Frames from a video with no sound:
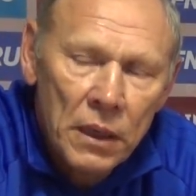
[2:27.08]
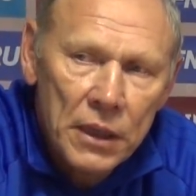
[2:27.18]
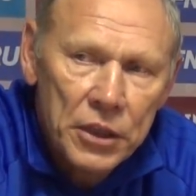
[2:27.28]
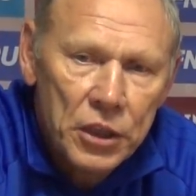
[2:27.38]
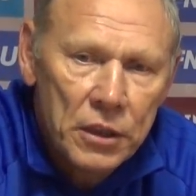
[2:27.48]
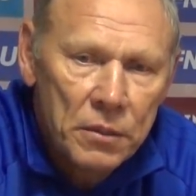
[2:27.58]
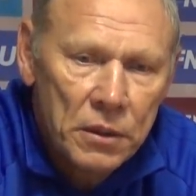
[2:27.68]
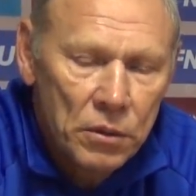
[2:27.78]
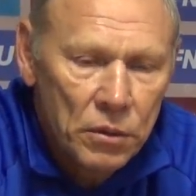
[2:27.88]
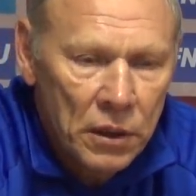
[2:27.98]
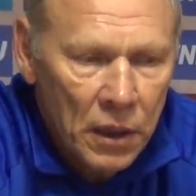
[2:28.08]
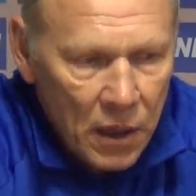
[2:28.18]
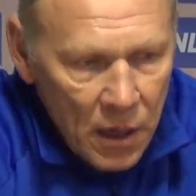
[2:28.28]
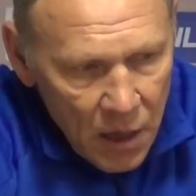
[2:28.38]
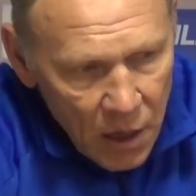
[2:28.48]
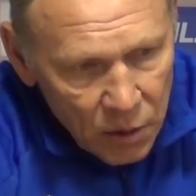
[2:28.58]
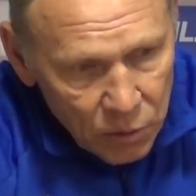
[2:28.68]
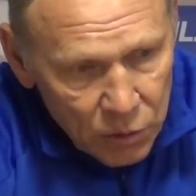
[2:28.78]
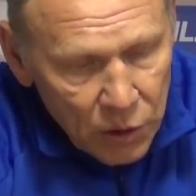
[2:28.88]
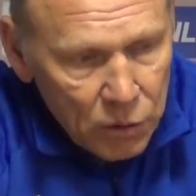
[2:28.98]
болельщикам, которые,
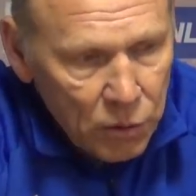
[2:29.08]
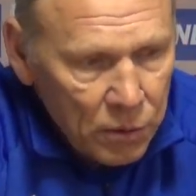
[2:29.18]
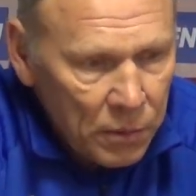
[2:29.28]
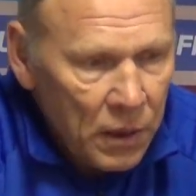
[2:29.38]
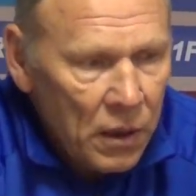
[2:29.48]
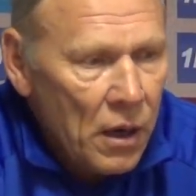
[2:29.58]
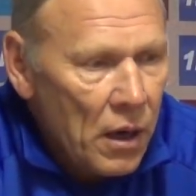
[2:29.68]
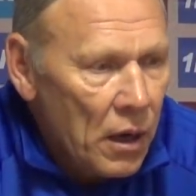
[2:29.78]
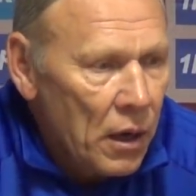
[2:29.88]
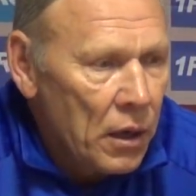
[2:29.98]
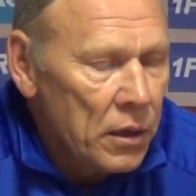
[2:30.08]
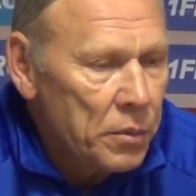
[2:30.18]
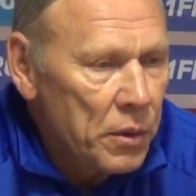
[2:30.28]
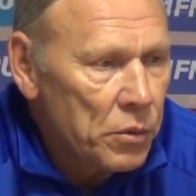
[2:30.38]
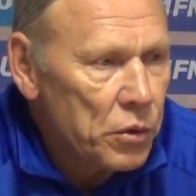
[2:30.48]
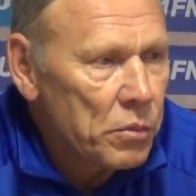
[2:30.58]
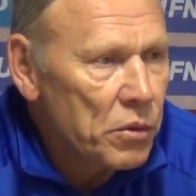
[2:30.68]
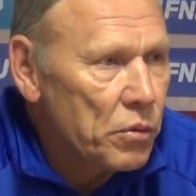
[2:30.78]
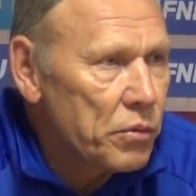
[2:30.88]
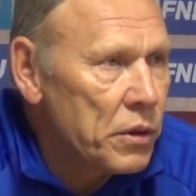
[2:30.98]
ну, с которыми Теперь уже
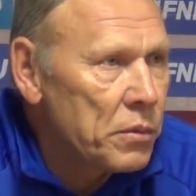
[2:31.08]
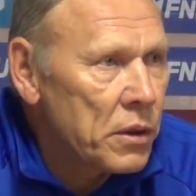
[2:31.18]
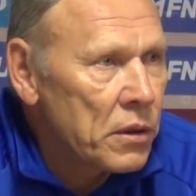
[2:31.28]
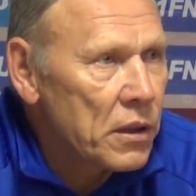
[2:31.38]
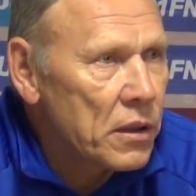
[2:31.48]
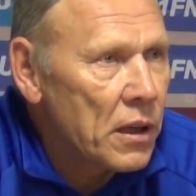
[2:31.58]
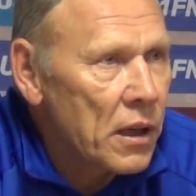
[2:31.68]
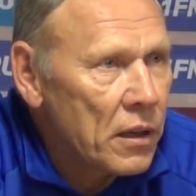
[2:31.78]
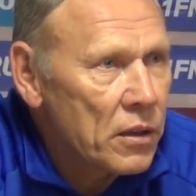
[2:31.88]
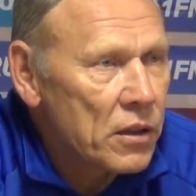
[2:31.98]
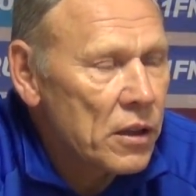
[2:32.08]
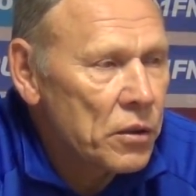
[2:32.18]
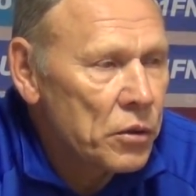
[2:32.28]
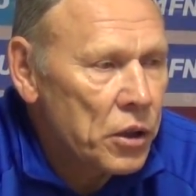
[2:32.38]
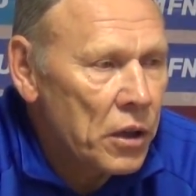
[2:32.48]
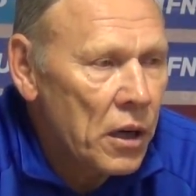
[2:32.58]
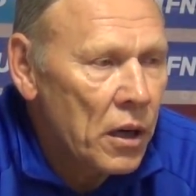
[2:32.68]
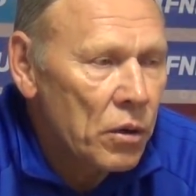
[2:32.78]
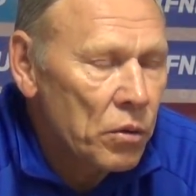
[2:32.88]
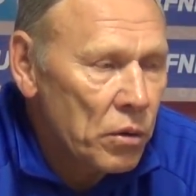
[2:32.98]
мы увидимся, наверное, на следующий
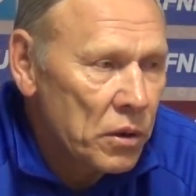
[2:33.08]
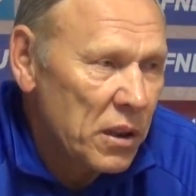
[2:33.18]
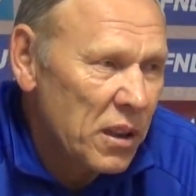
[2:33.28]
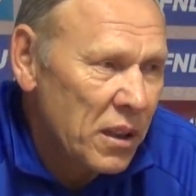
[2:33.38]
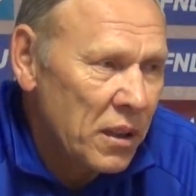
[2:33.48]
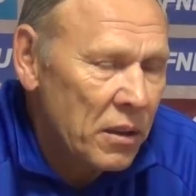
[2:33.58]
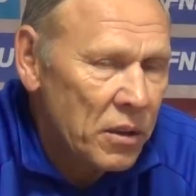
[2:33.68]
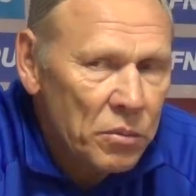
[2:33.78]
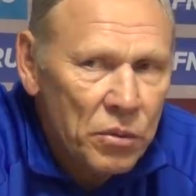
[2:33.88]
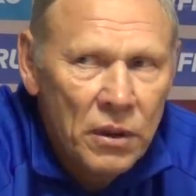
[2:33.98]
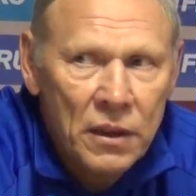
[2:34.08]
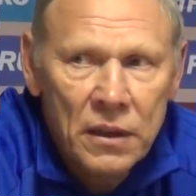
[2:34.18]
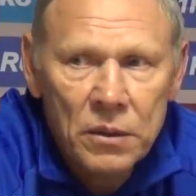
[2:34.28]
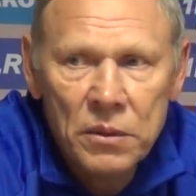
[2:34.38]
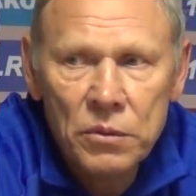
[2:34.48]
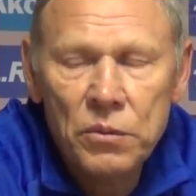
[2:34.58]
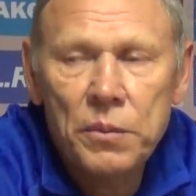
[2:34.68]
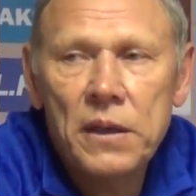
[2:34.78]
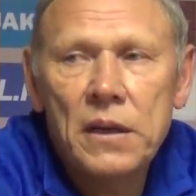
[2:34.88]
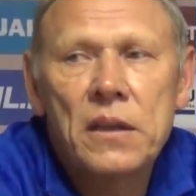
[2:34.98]
год. И тем более, как бы, ну,
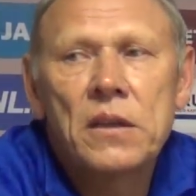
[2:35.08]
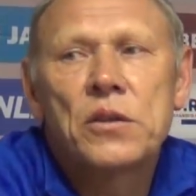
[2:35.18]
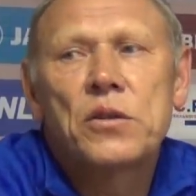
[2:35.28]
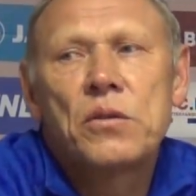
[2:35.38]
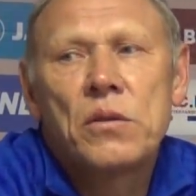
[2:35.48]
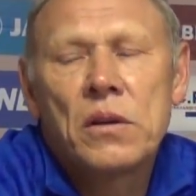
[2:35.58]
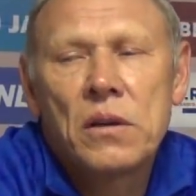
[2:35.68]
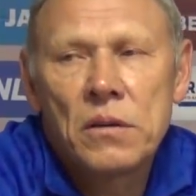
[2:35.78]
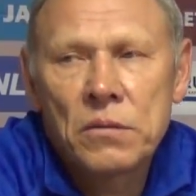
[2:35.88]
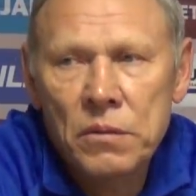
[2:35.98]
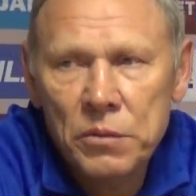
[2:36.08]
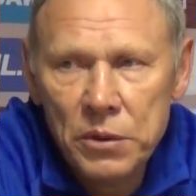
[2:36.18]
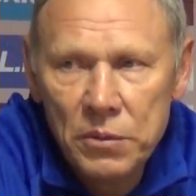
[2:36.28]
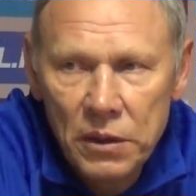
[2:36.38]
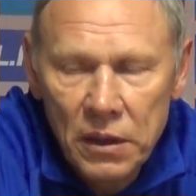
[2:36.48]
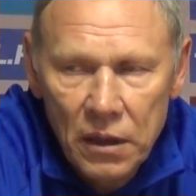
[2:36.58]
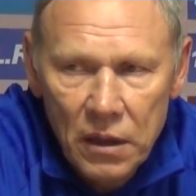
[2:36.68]
приятно, что, в общем-то,